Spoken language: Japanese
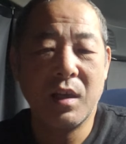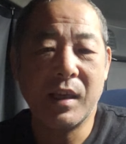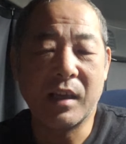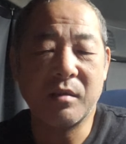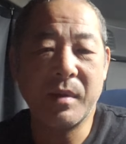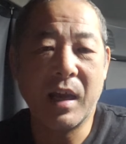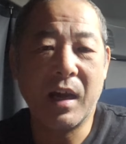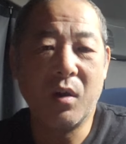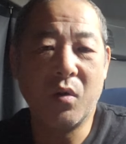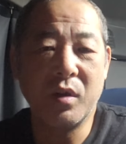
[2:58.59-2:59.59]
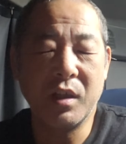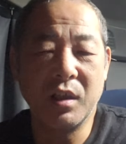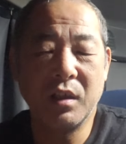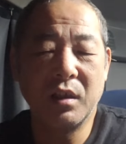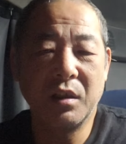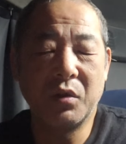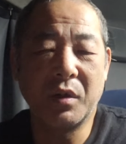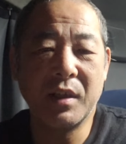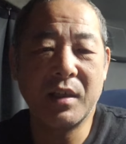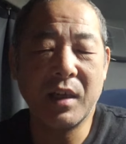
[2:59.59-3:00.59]
休みが多い土
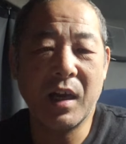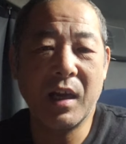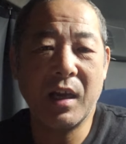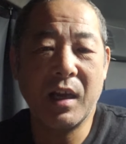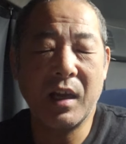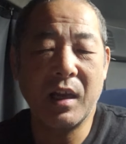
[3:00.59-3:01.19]
日が